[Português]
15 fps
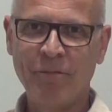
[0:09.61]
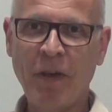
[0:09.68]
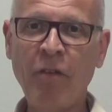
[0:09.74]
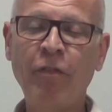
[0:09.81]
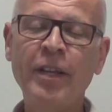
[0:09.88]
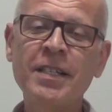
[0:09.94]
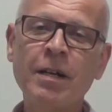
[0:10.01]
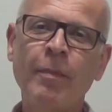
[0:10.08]

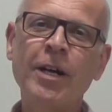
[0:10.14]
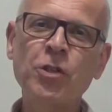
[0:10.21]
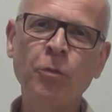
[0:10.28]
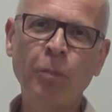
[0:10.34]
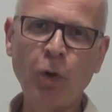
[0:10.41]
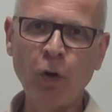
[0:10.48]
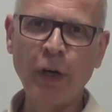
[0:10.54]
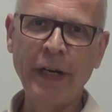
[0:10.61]
Bem-vindos a mais
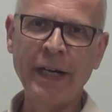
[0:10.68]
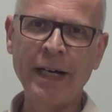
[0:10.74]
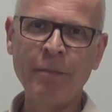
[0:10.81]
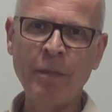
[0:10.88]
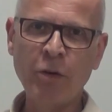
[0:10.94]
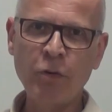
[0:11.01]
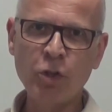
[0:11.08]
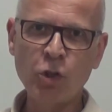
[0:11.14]
um
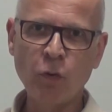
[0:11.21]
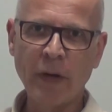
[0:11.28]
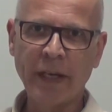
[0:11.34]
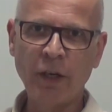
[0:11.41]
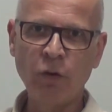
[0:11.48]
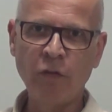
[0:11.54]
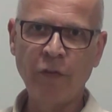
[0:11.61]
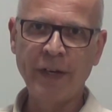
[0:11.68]
programa. Eu estou
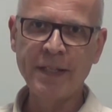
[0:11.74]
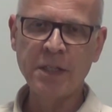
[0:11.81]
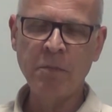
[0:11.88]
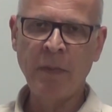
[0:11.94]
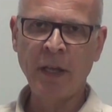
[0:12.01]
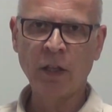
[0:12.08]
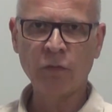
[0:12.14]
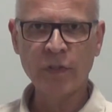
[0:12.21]
aqui no
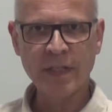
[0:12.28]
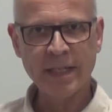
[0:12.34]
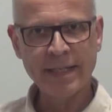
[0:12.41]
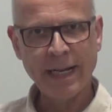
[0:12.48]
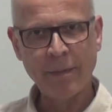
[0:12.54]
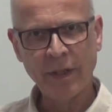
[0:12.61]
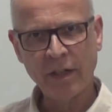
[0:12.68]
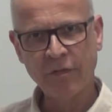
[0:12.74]
oferecimento, você
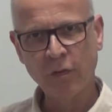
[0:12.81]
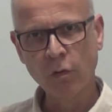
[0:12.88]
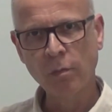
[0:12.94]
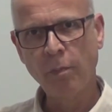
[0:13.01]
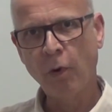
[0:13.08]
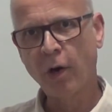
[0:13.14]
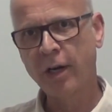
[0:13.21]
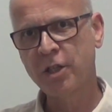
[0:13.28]
sabe, da
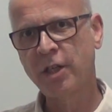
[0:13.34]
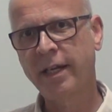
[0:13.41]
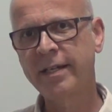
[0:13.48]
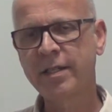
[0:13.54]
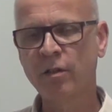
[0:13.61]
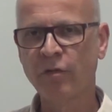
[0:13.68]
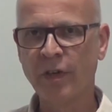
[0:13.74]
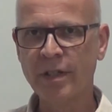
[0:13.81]
Fullport, lá
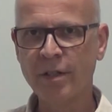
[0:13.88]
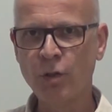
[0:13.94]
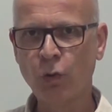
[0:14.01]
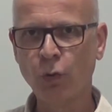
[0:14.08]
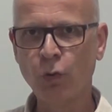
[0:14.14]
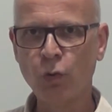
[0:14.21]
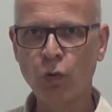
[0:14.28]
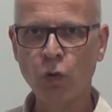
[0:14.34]
em São
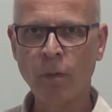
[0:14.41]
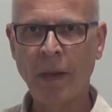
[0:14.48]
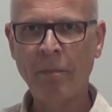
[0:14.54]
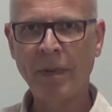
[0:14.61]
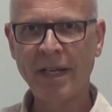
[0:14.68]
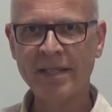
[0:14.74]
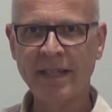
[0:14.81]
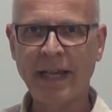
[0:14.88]
Francisco do Sul, uma
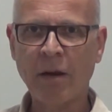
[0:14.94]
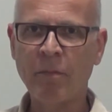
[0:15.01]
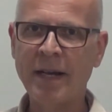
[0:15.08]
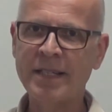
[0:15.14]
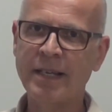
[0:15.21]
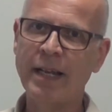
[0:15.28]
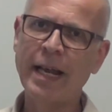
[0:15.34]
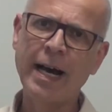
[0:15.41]
empresa de
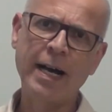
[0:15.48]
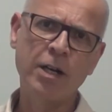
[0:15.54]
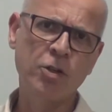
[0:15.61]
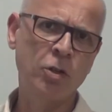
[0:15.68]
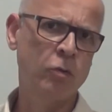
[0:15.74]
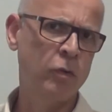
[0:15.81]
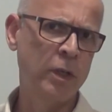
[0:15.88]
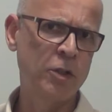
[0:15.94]

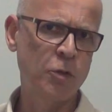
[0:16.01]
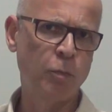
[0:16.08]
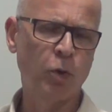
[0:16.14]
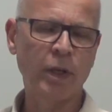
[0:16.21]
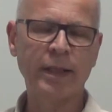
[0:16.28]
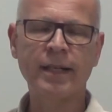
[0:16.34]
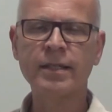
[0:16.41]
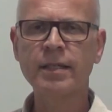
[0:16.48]
armazenagem com
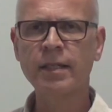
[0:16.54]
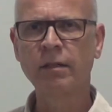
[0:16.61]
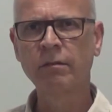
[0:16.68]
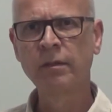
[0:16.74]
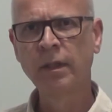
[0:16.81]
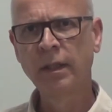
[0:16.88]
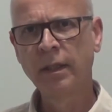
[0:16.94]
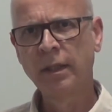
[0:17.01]

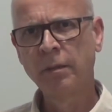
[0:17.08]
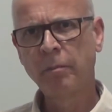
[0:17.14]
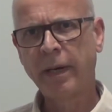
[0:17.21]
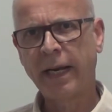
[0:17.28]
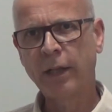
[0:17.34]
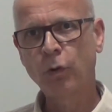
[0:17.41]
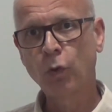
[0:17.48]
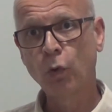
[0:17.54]
exportação
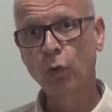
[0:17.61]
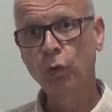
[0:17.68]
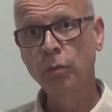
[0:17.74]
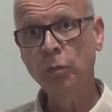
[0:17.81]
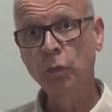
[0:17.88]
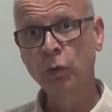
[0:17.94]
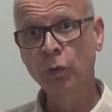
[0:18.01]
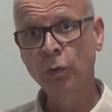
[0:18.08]
para todo o
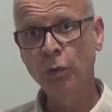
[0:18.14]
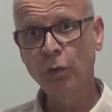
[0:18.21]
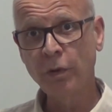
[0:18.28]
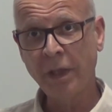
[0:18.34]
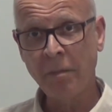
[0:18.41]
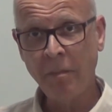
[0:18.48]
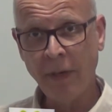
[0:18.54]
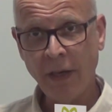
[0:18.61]
mundo,
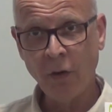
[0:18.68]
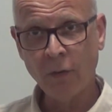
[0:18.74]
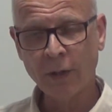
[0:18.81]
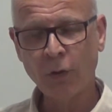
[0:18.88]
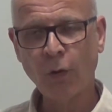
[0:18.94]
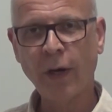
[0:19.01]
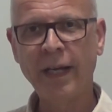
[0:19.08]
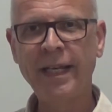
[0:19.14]
também com
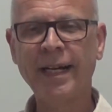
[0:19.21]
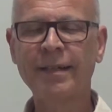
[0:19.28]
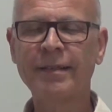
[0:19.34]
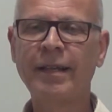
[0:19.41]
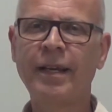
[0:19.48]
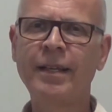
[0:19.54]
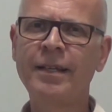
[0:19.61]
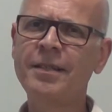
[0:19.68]
a drogaria
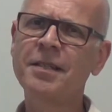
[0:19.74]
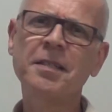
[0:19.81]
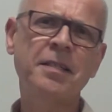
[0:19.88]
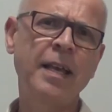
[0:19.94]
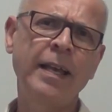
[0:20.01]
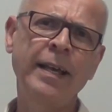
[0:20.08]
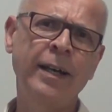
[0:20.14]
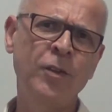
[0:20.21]
catarinense,
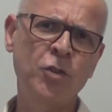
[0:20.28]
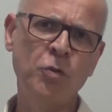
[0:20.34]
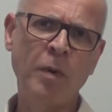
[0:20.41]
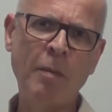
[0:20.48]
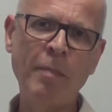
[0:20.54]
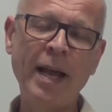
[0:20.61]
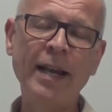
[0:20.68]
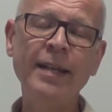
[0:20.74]
100 anos de
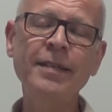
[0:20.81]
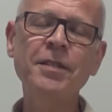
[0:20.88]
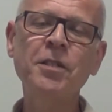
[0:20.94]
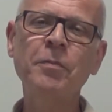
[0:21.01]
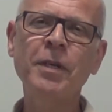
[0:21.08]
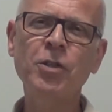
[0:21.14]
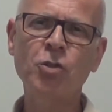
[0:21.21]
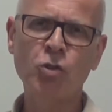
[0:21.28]
uma
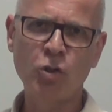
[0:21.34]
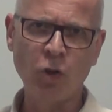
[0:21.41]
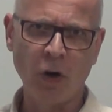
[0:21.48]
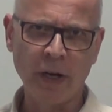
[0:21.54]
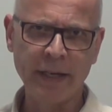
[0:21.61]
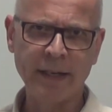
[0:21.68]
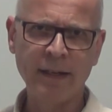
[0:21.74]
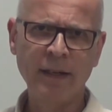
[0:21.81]
belíssima
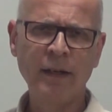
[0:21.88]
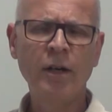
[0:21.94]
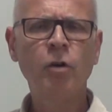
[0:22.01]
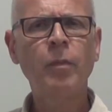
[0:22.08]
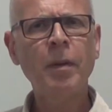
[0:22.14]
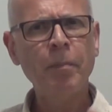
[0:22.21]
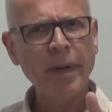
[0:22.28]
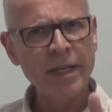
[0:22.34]
história.
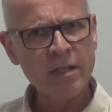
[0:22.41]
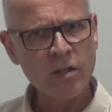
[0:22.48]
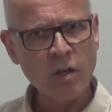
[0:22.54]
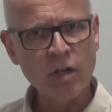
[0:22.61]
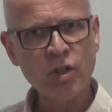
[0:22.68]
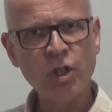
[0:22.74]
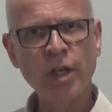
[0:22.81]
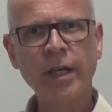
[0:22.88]
Uma empresa
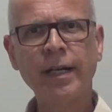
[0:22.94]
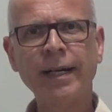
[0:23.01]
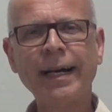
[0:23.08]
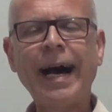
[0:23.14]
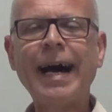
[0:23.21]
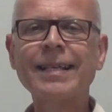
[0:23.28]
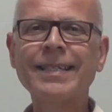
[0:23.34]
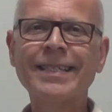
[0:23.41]
só
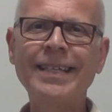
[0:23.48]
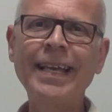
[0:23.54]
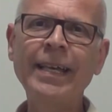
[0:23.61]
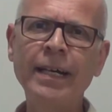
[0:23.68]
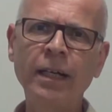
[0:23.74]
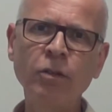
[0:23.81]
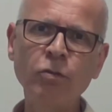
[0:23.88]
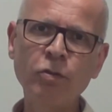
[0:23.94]
chega a
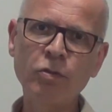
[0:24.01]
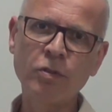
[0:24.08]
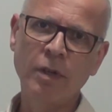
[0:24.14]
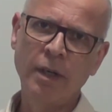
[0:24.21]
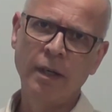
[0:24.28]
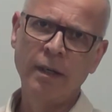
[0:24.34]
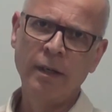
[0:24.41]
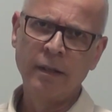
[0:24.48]
100 anos
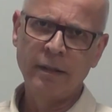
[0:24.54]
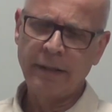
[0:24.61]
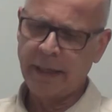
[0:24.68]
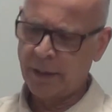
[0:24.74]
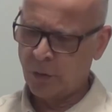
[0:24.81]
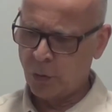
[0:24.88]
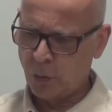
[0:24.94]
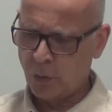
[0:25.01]

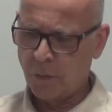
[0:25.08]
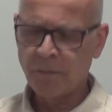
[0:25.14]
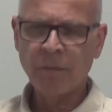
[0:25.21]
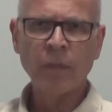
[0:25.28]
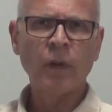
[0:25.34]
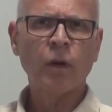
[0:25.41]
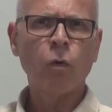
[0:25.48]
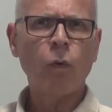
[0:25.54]
tendo
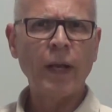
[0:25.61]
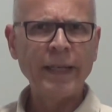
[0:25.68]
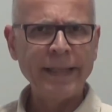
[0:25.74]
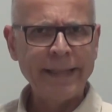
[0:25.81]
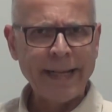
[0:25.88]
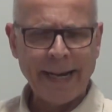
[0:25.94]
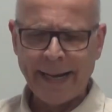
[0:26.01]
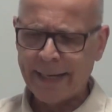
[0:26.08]

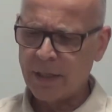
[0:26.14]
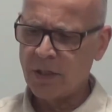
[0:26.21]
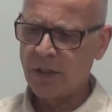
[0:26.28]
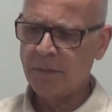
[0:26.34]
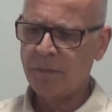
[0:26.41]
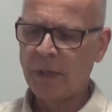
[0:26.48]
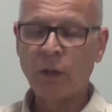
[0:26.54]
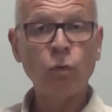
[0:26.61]

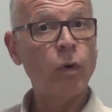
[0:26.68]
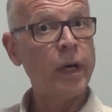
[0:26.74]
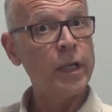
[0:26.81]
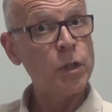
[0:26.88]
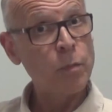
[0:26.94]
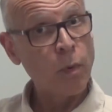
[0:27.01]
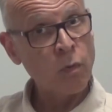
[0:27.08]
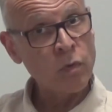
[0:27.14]
qualidade, tendo
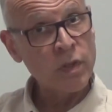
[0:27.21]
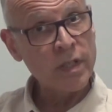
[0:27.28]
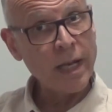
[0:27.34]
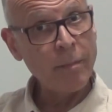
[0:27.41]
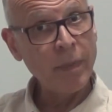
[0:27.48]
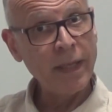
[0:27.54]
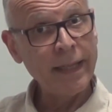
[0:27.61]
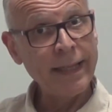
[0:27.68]

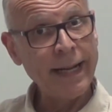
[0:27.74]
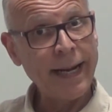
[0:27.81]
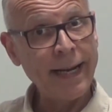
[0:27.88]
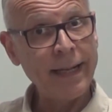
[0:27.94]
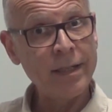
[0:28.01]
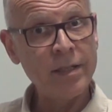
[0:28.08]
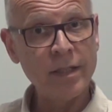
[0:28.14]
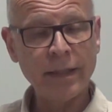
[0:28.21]

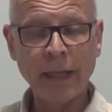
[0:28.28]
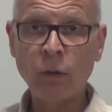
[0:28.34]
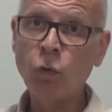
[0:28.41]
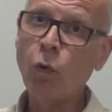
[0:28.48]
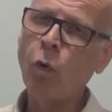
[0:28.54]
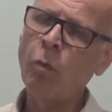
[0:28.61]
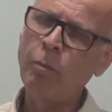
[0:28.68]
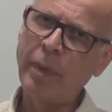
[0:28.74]
responsabilidade, tendo
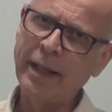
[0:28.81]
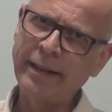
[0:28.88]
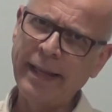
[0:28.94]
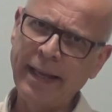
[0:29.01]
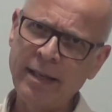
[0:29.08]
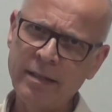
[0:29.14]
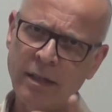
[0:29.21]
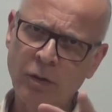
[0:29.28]

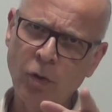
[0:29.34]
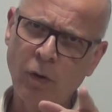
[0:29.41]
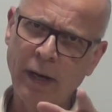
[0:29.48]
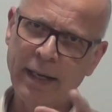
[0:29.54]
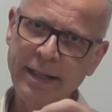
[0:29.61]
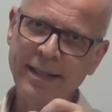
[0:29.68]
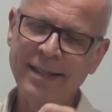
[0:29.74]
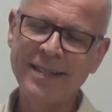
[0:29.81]
competência.
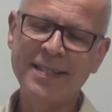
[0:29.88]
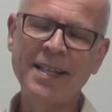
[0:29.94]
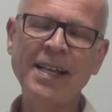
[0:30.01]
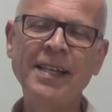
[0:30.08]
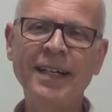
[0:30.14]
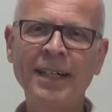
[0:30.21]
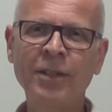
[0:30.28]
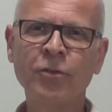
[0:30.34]
Drogaria
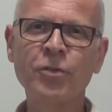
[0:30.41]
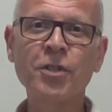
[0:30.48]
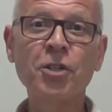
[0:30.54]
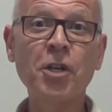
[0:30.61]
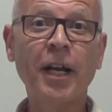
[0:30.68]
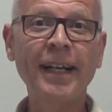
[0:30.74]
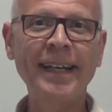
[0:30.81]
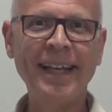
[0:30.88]
100 anos,
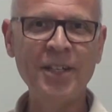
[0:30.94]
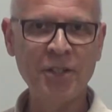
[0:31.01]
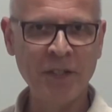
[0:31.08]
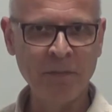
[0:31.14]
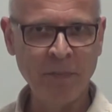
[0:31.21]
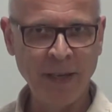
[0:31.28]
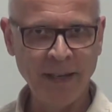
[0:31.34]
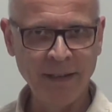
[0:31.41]
seja cliente
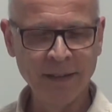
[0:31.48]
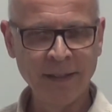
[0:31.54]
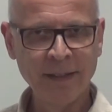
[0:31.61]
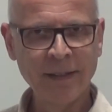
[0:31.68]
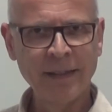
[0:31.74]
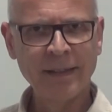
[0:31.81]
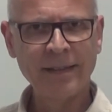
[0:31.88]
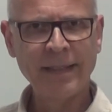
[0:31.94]
também
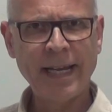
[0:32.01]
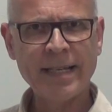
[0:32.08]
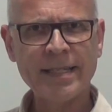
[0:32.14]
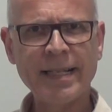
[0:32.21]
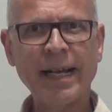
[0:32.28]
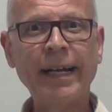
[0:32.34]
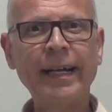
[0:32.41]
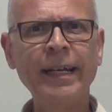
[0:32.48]

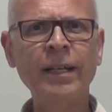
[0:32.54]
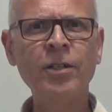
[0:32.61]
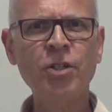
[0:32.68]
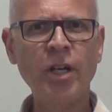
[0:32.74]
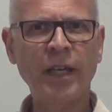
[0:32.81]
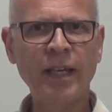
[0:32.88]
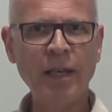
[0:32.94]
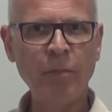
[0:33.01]
desta
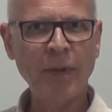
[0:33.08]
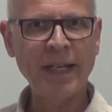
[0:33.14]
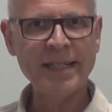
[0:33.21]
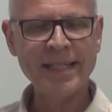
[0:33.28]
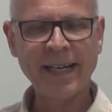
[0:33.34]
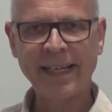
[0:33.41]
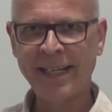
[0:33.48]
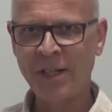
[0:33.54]
grande equipe,
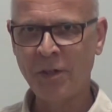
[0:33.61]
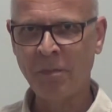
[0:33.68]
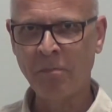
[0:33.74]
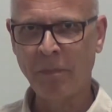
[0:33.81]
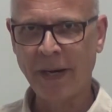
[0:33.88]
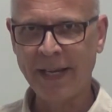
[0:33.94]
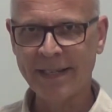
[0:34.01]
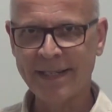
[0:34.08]
desta grande
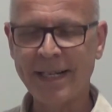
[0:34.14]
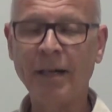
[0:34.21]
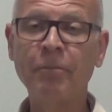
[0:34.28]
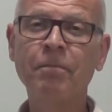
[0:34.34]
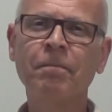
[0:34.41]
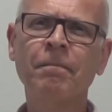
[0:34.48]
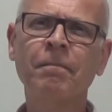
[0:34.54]
empresa.